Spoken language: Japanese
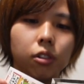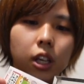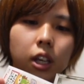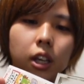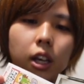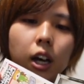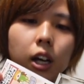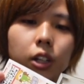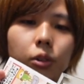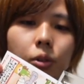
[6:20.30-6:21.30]
に
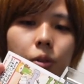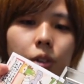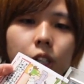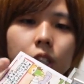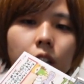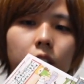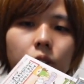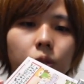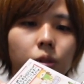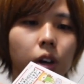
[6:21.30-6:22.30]
あのしっかり
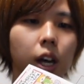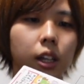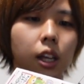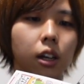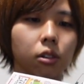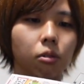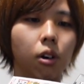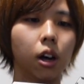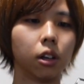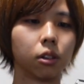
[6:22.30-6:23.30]
と書いてあるの
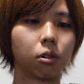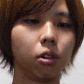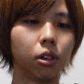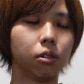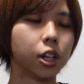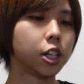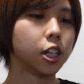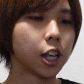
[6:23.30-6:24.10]
はすごい嬉しい